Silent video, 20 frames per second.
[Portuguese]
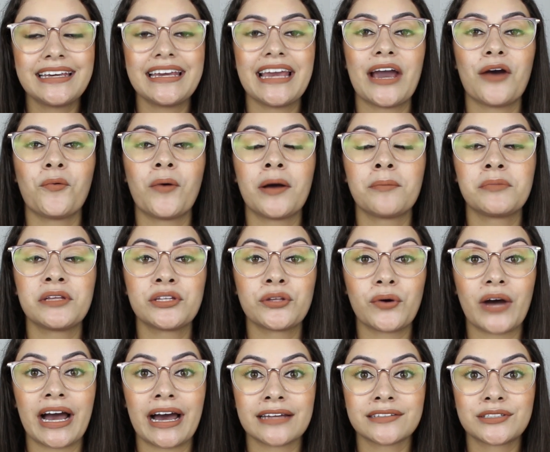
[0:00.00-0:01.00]
que é um
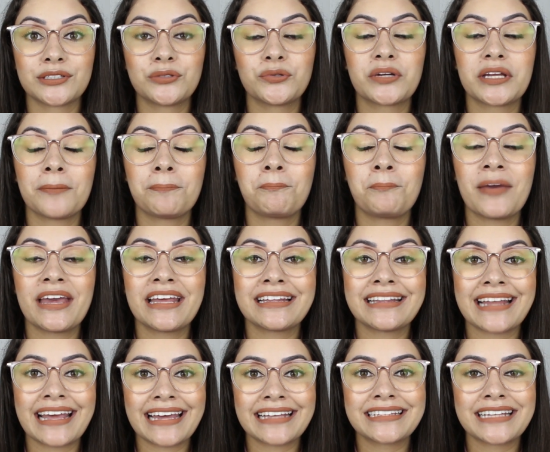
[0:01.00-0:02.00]
aminoácido que
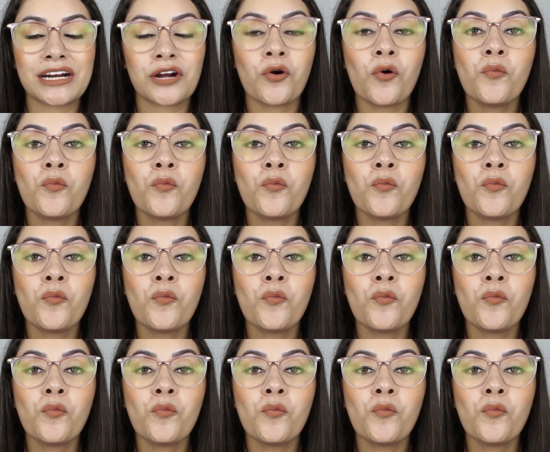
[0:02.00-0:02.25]
penetra